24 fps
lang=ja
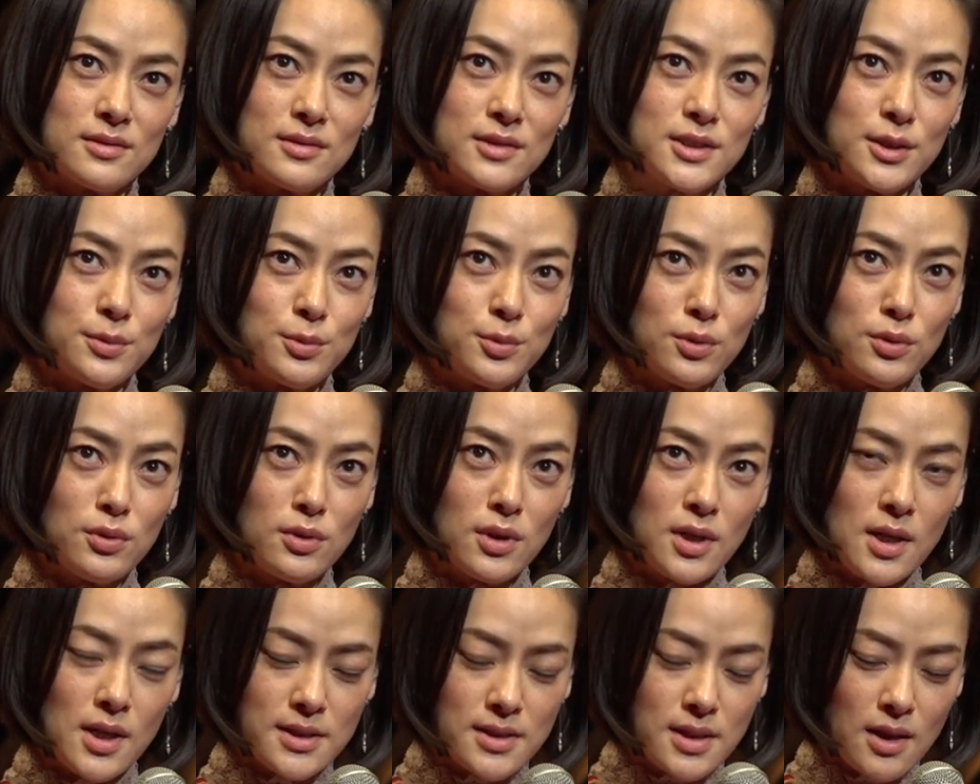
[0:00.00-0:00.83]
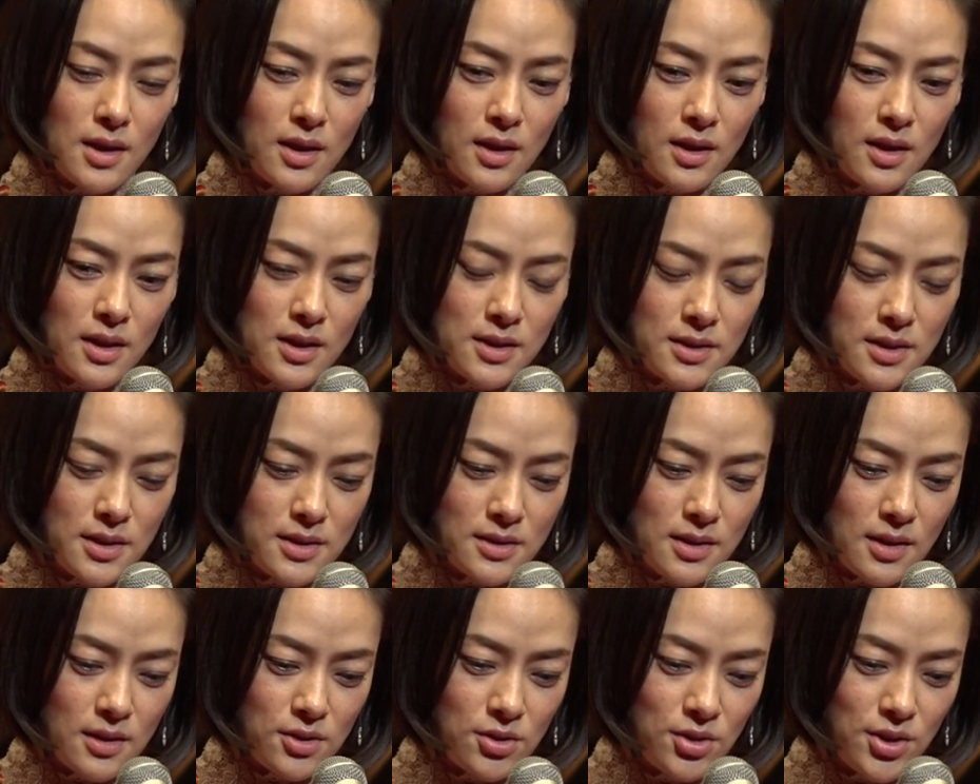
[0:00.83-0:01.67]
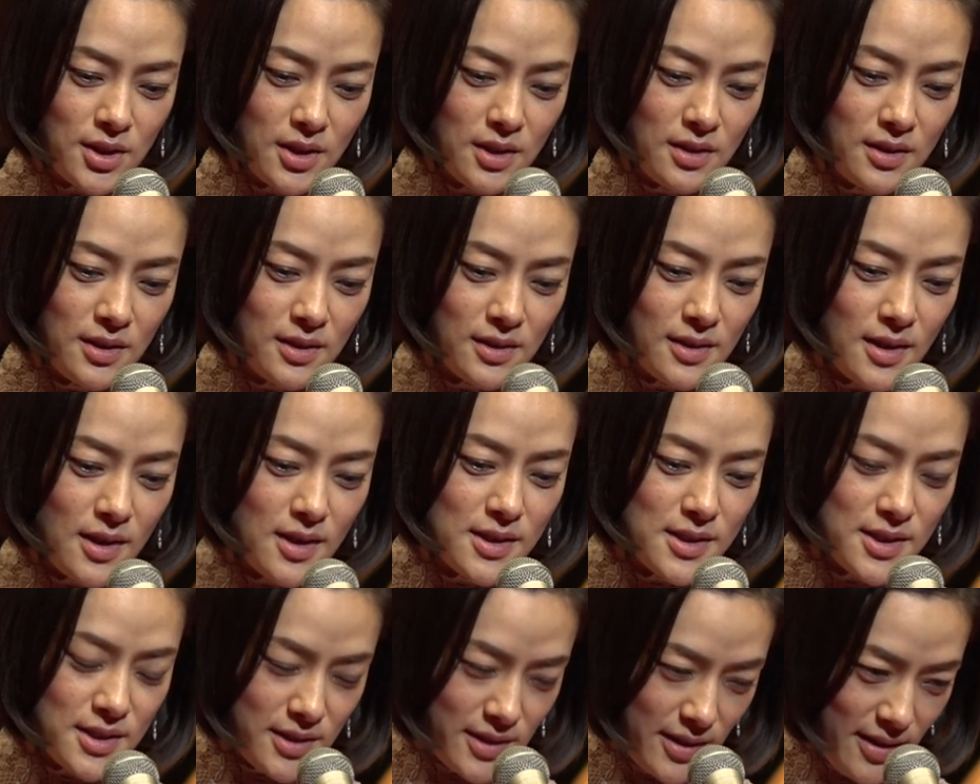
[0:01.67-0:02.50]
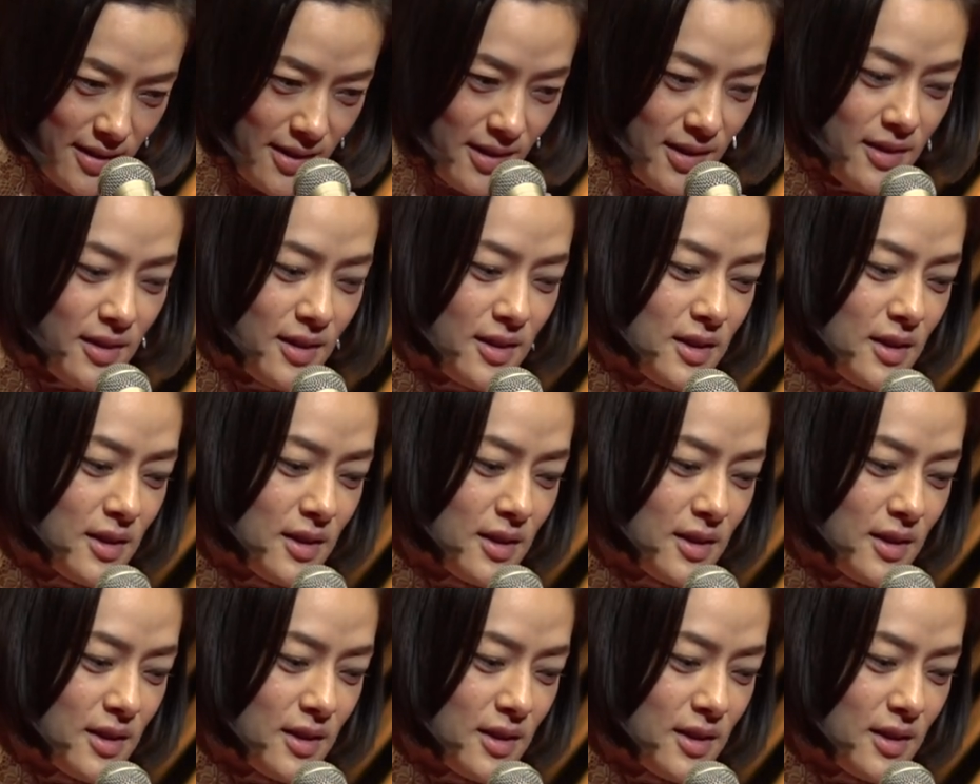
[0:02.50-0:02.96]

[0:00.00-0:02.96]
自分が参加した作品に対して